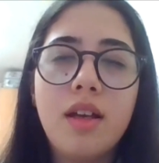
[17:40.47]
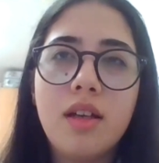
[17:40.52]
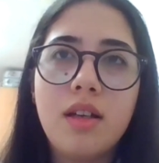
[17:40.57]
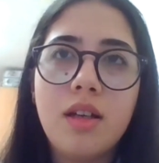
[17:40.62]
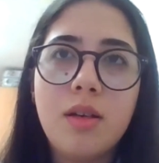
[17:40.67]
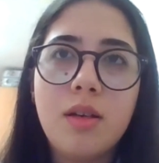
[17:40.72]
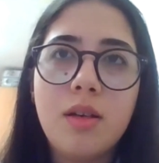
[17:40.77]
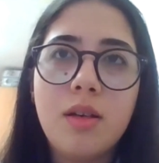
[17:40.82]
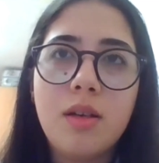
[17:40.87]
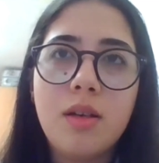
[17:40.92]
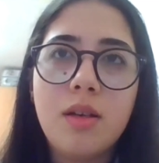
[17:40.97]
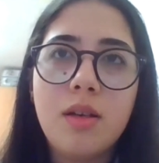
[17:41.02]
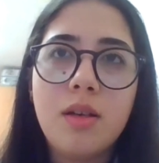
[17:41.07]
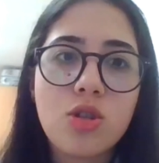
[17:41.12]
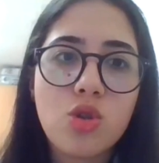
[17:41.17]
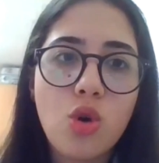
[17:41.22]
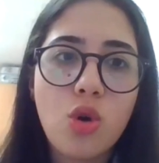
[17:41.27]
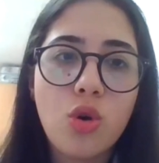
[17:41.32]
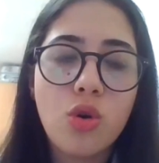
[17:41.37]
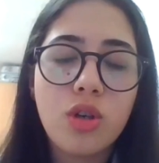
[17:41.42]
e, bir
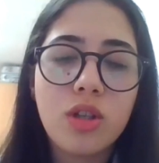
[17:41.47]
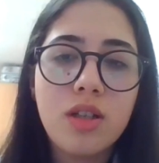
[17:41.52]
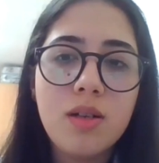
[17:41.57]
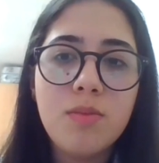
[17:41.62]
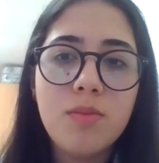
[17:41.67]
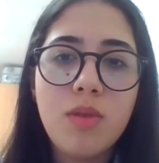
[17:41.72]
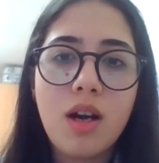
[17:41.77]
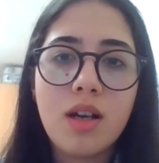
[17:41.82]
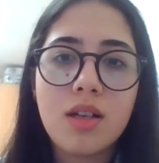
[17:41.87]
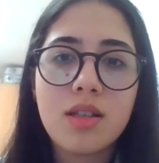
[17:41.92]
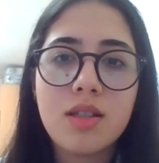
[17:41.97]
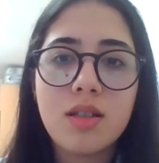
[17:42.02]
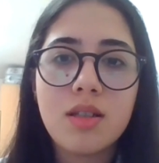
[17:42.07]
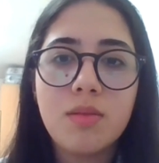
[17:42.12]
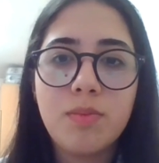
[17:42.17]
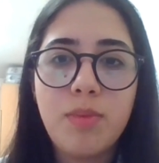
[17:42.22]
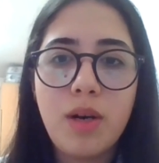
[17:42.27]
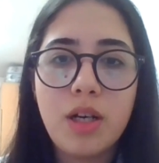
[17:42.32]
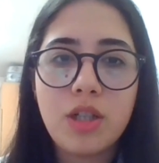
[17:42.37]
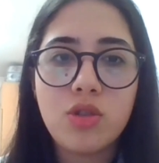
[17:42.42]
hafta sonra da
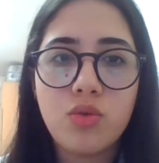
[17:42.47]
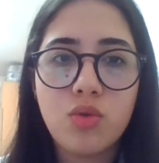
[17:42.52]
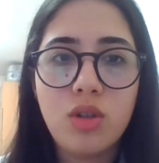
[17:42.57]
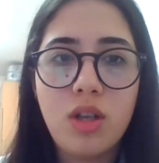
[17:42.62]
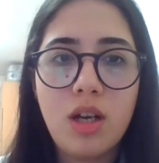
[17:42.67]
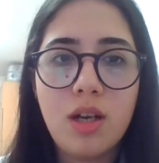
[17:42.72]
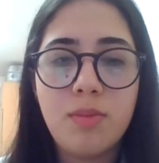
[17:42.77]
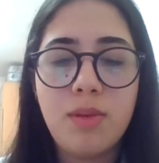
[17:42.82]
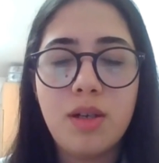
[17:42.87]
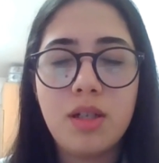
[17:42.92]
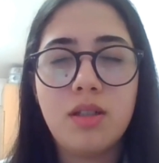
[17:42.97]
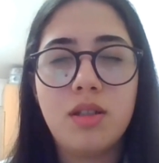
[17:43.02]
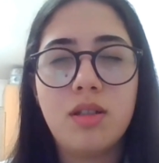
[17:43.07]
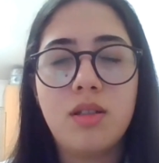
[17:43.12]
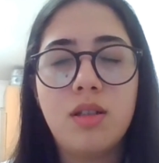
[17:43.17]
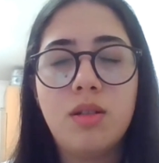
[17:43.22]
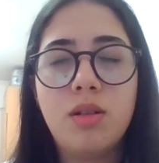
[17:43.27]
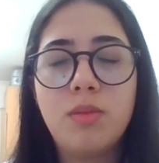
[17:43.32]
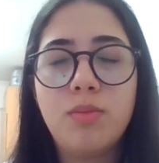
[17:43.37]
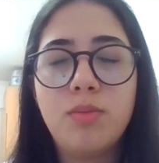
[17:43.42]
artık başvurular,
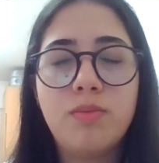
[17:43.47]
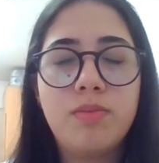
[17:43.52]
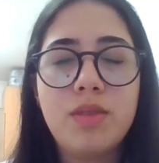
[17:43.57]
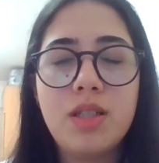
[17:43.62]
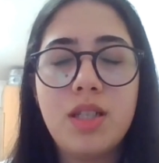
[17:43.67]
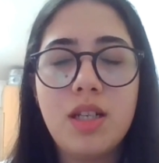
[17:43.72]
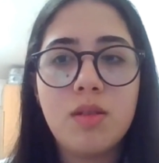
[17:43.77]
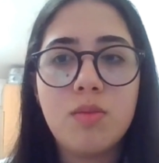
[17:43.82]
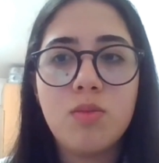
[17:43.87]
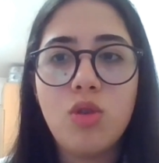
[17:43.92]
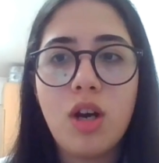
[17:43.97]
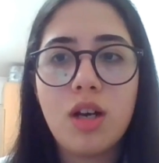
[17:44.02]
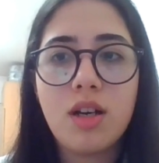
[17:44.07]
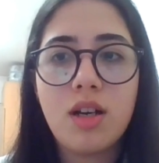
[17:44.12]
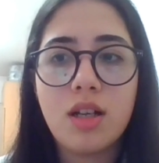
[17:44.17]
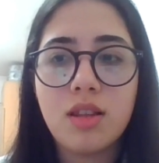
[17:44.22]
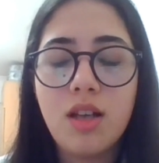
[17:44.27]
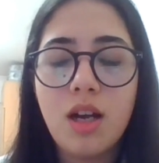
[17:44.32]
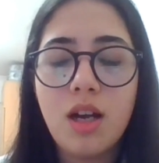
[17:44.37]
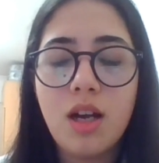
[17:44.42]
e, direkt
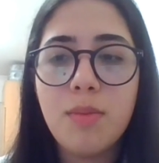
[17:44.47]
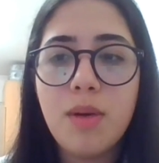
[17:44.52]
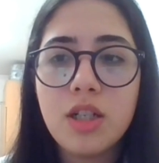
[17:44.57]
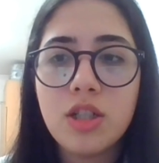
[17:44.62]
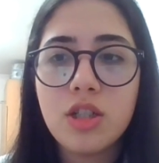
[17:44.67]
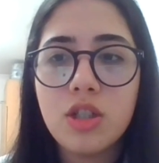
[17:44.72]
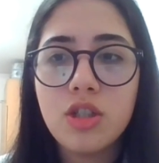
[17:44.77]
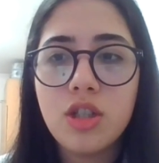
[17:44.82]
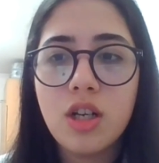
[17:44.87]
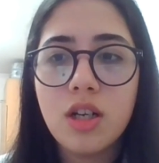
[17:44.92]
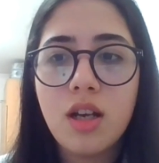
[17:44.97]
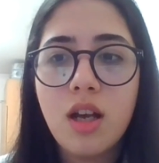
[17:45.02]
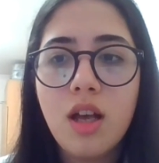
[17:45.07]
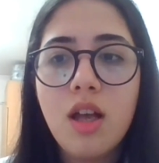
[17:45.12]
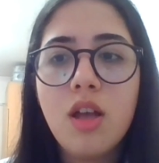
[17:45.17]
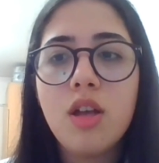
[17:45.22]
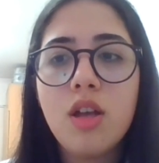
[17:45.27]
mülakatlar başlayacak.